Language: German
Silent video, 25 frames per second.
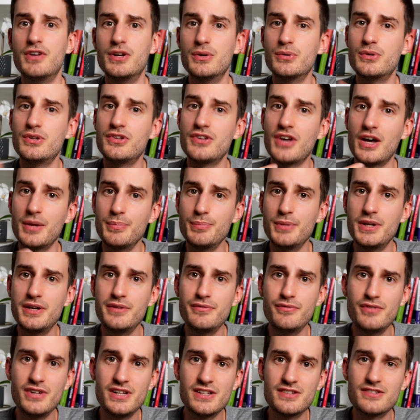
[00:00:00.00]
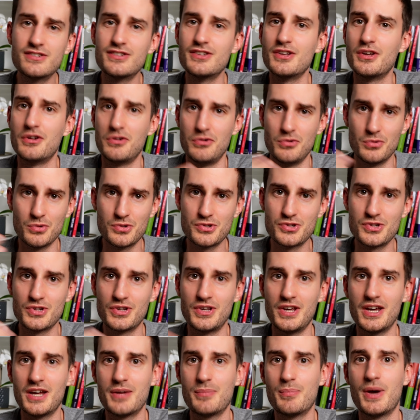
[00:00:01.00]
Wenn du dich anmelden willst, nutze
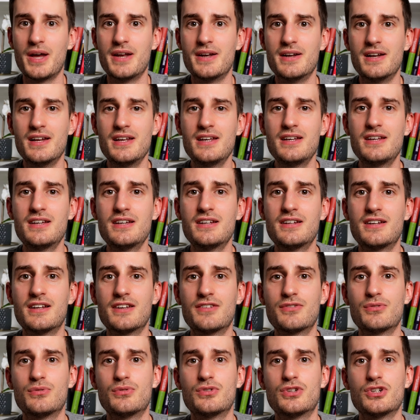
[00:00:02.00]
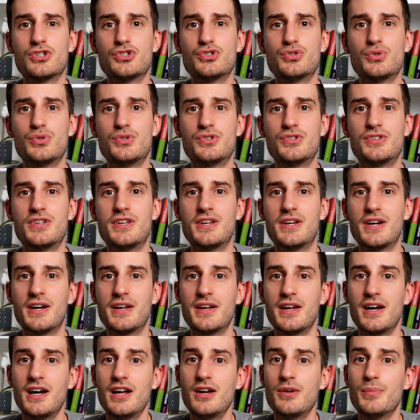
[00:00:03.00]
gern meinen Link, das unterstützt den
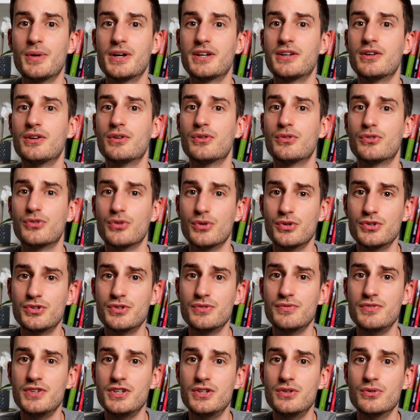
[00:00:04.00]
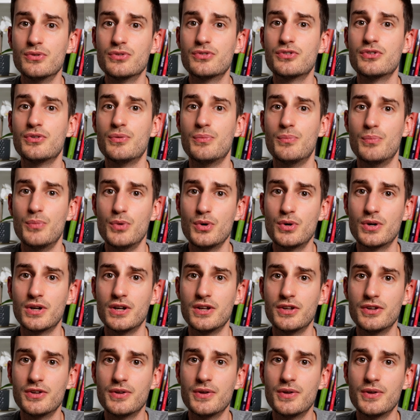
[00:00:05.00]
Kanal und macht auch solche Videos möglich.